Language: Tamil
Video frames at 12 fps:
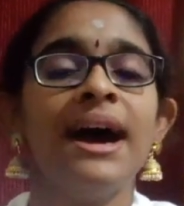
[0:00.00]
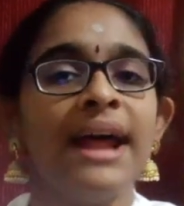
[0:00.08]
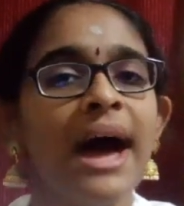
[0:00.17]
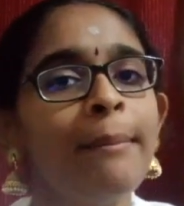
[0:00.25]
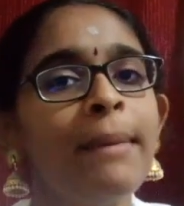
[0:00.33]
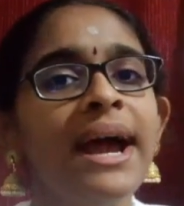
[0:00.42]

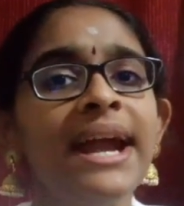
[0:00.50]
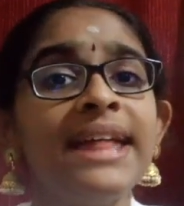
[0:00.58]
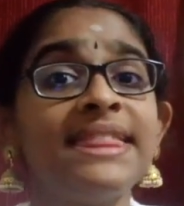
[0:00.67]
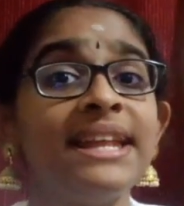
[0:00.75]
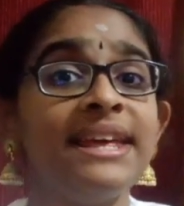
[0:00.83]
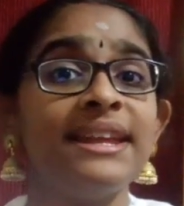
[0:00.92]

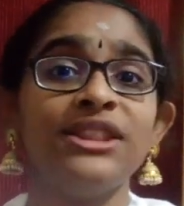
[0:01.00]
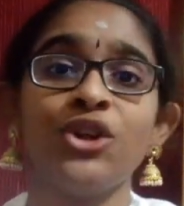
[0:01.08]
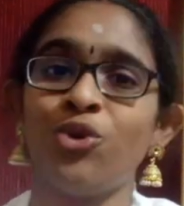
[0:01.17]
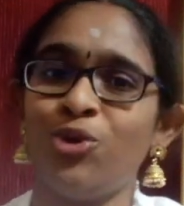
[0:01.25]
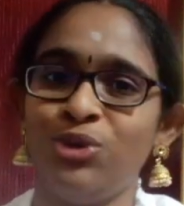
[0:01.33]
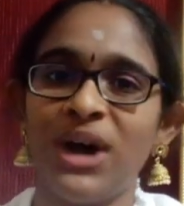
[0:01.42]
ராமாயணத்தில்
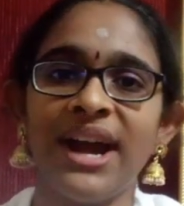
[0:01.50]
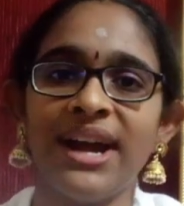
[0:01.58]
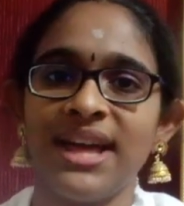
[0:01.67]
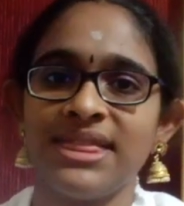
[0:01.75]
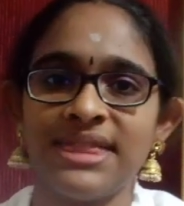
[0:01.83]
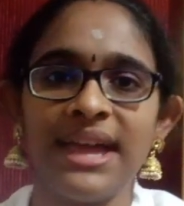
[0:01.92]
இருந்து ஒரு
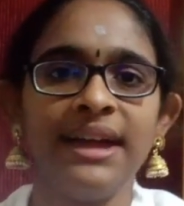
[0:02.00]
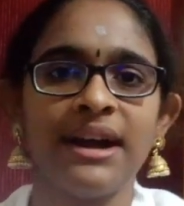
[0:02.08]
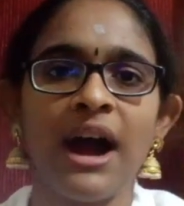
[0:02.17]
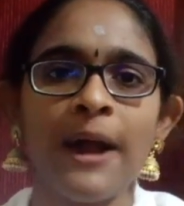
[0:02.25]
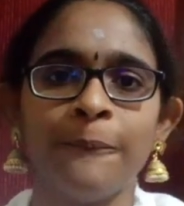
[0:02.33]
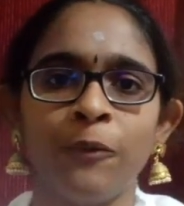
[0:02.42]
உதாரணத்தை
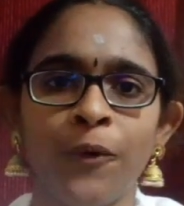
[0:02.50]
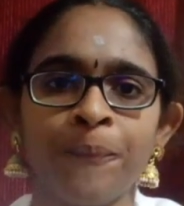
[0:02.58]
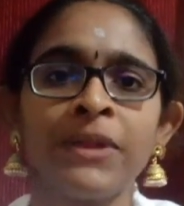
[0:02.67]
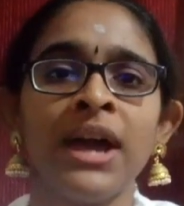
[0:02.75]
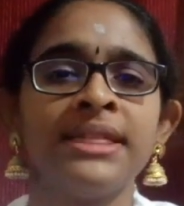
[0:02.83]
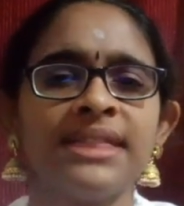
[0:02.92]
காண்போம்
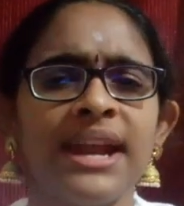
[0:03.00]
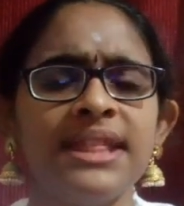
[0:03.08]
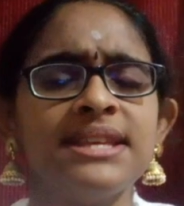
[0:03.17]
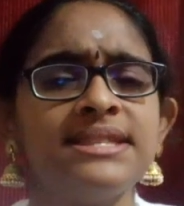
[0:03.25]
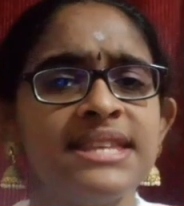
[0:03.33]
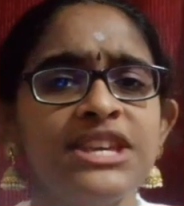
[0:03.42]

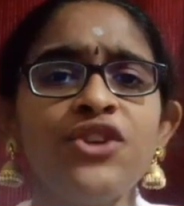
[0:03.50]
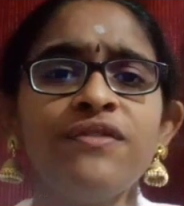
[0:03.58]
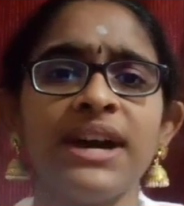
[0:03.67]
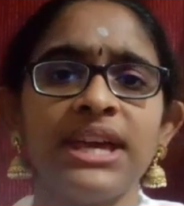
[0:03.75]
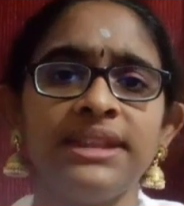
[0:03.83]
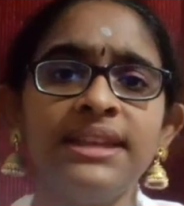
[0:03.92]
தனது சிறு
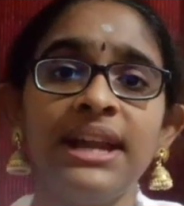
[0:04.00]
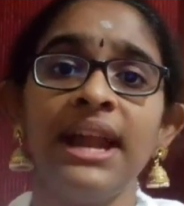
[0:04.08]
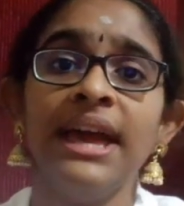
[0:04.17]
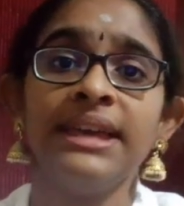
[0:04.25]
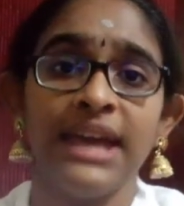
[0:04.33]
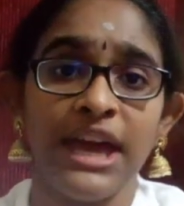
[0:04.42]
வயதில்
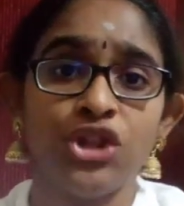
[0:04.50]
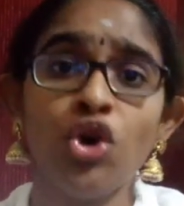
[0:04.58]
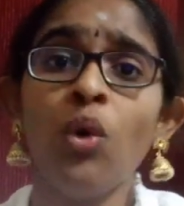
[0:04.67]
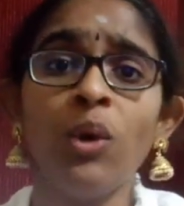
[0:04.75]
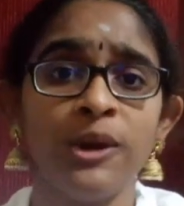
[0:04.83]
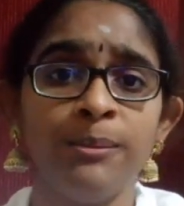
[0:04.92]

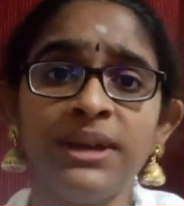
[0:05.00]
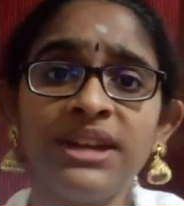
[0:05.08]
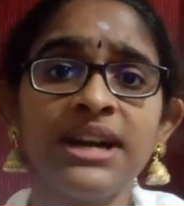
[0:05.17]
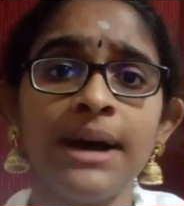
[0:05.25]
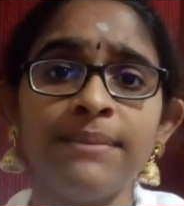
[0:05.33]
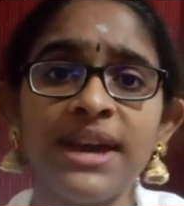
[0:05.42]
ஏதோ ஒரு
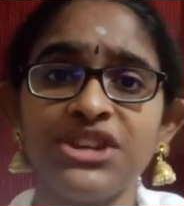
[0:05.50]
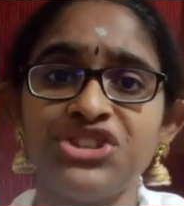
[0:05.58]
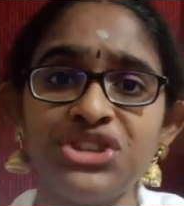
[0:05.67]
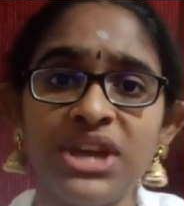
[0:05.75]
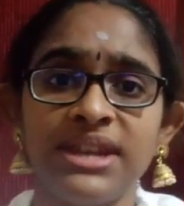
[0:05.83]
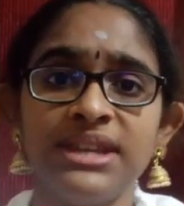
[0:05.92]
மிருகம்
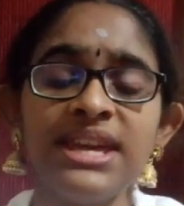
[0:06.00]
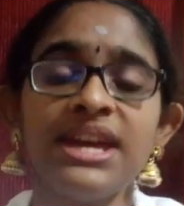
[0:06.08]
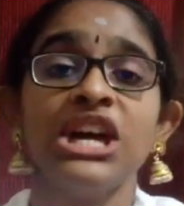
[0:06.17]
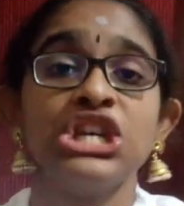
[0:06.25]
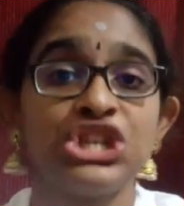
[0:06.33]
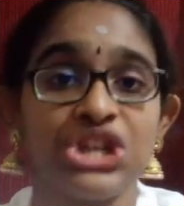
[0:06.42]
என்று எண்ணி
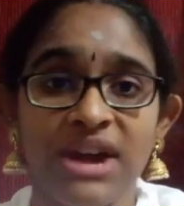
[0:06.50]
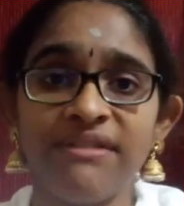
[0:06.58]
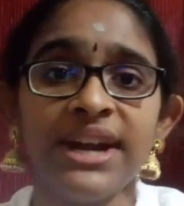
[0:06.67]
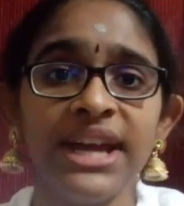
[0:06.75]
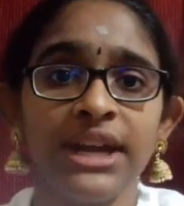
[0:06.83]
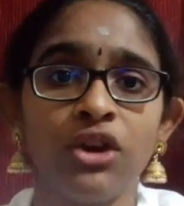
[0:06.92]

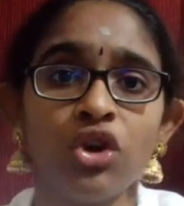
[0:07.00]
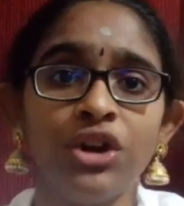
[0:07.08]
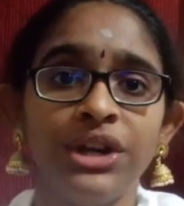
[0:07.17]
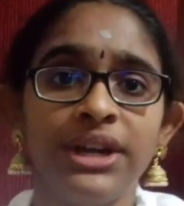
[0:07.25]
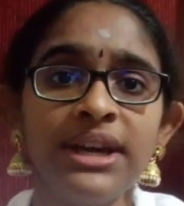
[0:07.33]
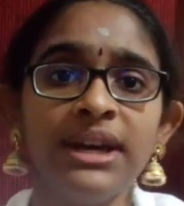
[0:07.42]
ஸ்ரவனை
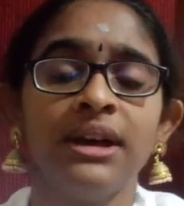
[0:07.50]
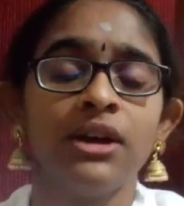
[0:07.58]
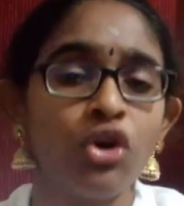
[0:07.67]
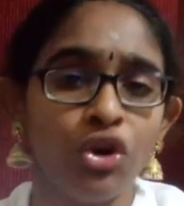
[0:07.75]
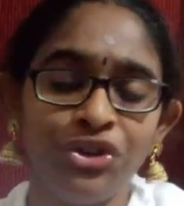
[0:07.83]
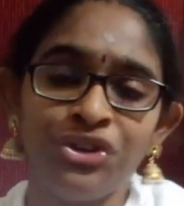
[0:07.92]
கொண்டு
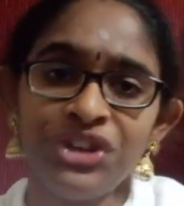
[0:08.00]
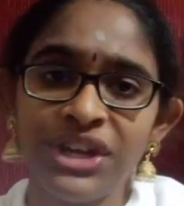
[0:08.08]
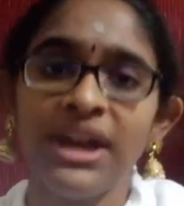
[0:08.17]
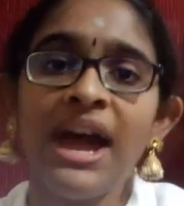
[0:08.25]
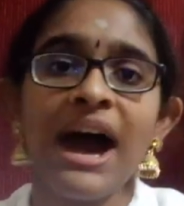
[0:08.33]
கொன்று